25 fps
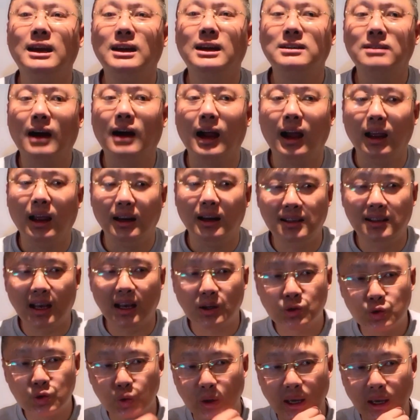是吧？你像
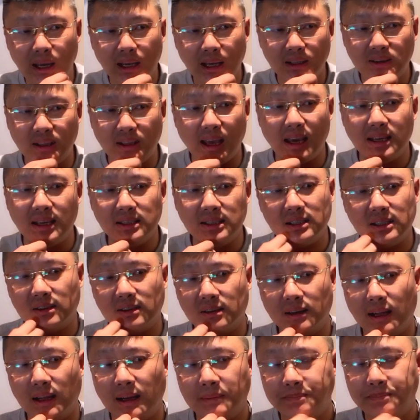最典型
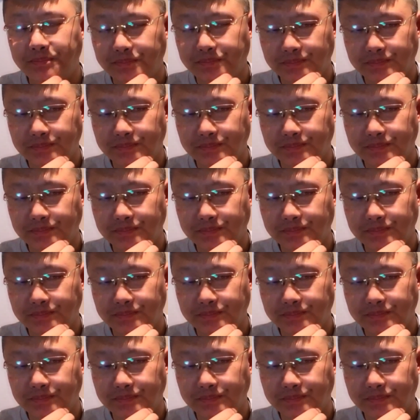的，